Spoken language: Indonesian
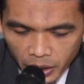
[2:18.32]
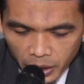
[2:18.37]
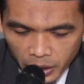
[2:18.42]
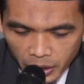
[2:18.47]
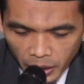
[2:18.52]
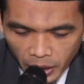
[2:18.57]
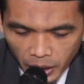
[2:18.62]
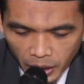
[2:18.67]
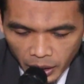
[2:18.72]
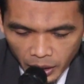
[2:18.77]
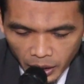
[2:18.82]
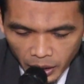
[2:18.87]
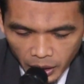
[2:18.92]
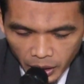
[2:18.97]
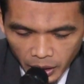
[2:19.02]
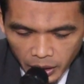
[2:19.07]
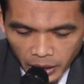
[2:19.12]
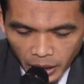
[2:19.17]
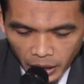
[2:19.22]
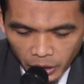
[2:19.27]

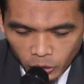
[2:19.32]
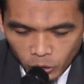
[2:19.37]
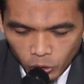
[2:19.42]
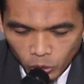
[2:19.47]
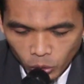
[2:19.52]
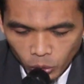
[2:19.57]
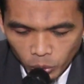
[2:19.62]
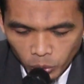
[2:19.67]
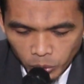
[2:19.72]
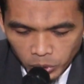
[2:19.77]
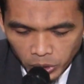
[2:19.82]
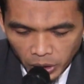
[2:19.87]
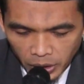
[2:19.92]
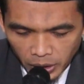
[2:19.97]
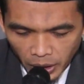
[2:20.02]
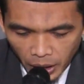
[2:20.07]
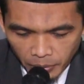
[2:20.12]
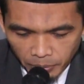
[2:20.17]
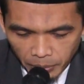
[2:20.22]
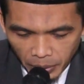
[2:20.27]
Kita lihat dulu
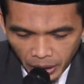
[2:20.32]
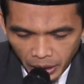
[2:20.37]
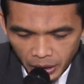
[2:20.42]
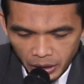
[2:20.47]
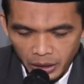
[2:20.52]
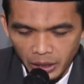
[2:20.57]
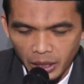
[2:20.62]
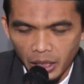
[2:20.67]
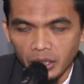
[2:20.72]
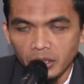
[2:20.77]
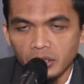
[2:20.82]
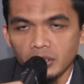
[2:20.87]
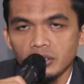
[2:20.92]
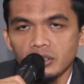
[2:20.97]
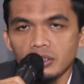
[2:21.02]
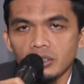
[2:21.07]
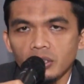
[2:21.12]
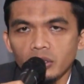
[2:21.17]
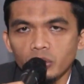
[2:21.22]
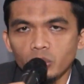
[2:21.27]
tentang
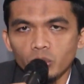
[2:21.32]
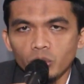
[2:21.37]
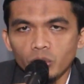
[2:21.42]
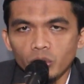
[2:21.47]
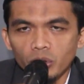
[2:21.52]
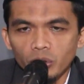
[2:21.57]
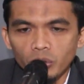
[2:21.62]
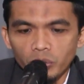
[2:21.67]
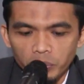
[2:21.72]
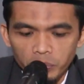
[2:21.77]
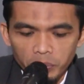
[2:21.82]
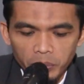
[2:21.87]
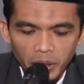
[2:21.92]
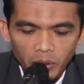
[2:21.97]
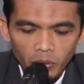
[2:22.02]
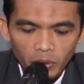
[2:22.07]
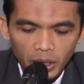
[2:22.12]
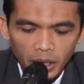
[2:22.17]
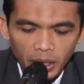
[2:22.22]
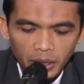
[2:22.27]
pengertian syukur
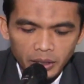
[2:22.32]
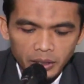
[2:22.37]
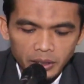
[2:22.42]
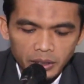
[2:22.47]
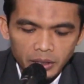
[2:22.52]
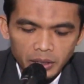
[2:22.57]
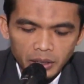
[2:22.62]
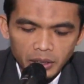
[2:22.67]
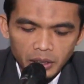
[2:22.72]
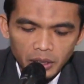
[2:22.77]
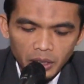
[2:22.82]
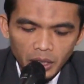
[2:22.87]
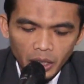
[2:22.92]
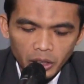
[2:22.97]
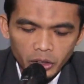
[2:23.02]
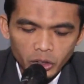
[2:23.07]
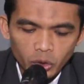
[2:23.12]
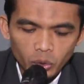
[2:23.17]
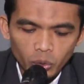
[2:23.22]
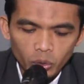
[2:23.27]
bahwa
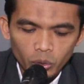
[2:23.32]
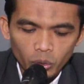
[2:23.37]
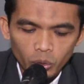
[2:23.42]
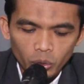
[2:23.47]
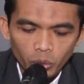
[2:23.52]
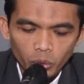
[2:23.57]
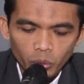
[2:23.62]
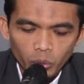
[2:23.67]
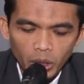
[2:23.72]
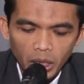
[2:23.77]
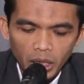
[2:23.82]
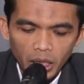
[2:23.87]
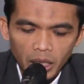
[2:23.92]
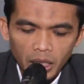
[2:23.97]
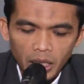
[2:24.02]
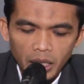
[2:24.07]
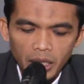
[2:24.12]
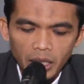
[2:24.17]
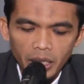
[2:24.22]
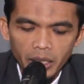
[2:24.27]
asyukru
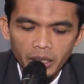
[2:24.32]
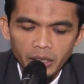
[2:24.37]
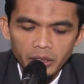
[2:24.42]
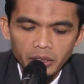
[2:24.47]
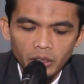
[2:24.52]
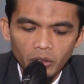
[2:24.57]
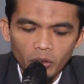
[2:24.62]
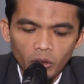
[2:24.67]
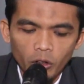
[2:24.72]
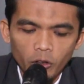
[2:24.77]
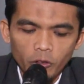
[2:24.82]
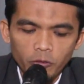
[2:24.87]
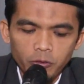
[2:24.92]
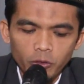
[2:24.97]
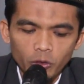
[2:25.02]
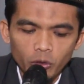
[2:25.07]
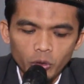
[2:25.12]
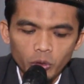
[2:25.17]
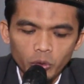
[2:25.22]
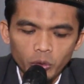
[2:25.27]
huwa
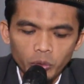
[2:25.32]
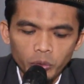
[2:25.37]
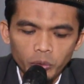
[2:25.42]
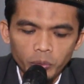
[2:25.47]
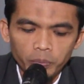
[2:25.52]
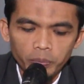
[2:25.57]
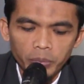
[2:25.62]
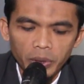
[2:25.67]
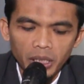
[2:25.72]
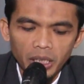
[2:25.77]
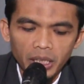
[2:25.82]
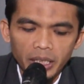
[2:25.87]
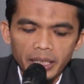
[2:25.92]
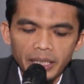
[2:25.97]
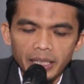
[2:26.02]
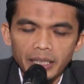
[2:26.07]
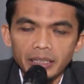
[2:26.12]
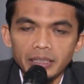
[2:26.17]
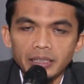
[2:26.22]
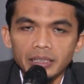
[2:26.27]
al-i'tirafu bil
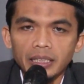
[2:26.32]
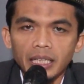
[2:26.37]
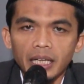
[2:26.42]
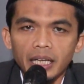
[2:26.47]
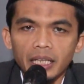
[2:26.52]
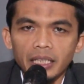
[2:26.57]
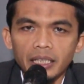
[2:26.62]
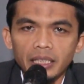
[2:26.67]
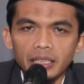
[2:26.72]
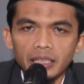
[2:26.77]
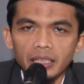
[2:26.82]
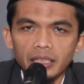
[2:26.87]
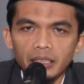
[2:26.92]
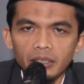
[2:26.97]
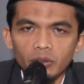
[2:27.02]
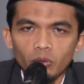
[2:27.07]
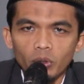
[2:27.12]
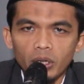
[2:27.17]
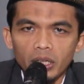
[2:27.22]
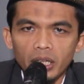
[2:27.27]

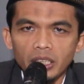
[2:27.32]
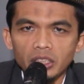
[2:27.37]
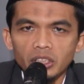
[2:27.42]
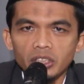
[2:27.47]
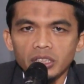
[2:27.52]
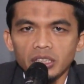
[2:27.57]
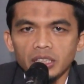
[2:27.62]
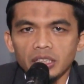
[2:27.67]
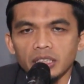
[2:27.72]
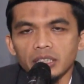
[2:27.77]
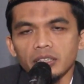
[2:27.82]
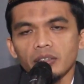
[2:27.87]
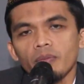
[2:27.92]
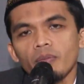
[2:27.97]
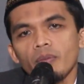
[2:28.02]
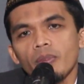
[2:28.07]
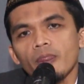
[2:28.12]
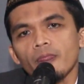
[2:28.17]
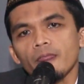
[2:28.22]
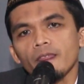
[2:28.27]
ihsani wa nasrihi
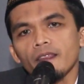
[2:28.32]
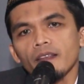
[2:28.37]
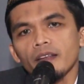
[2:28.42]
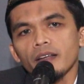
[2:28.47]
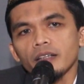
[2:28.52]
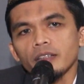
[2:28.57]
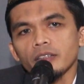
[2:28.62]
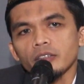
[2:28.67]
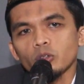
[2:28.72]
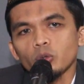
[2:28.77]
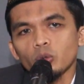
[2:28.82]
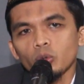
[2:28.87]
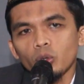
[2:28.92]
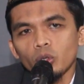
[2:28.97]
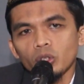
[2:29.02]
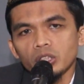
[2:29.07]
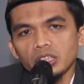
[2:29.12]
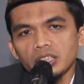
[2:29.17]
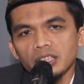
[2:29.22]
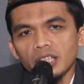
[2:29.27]

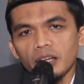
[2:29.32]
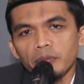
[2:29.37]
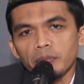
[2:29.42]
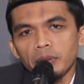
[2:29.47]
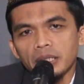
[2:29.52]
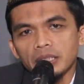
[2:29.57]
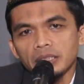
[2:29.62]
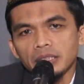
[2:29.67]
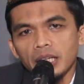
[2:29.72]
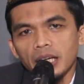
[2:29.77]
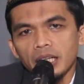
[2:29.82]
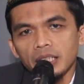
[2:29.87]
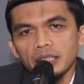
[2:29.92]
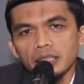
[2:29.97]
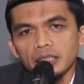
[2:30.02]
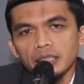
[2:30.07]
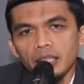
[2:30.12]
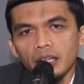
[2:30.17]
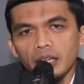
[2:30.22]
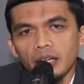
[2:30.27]
Syukur secara bahasa
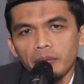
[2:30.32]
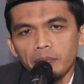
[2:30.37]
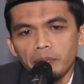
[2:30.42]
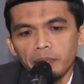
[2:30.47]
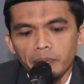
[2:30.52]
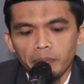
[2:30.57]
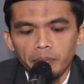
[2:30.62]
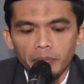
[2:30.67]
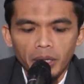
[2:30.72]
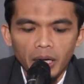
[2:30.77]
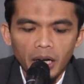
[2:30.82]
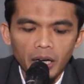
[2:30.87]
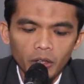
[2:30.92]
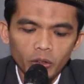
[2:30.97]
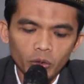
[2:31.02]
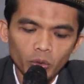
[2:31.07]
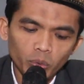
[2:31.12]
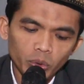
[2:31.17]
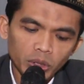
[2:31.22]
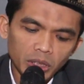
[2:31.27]
artinya
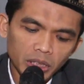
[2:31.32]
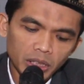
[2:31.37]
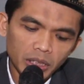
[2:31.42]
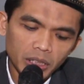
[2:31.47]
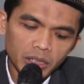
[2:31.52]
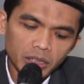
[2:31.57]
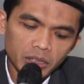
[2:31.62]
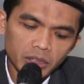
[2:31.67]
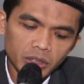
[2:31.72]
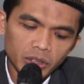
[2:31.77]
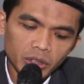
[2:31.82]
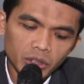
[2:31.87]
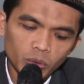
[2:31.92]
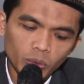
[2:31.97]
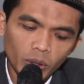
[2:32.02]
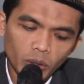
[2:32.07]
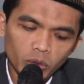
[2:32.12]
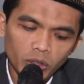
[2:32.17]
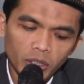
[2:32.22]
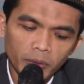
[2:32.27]
mengakui
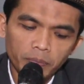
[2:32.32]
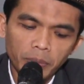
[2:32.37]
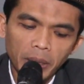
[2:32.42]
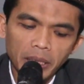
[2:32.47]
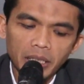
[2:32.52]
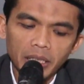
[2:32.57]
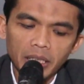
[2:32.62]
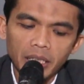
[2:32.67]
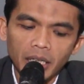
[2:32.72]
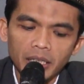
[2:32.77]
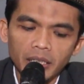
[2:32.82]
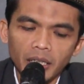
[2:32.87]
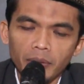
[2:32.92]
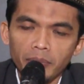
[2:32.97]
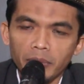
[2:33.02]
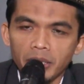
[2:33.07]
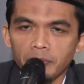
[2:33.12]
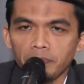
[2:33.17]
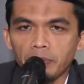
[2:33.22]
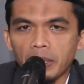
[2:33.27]
suatu kebaikan
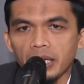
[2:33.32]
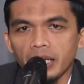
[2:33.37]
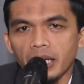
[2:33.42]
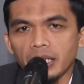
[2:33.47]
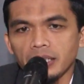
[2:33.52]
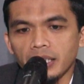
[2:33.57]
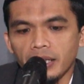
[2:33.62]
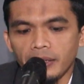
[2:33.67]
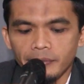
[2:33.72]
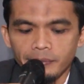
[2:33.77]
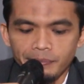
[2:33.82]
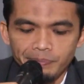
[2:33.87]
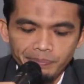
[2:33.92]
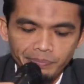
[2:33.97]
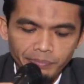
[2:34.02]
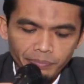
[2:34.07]
dan menyebarkannya.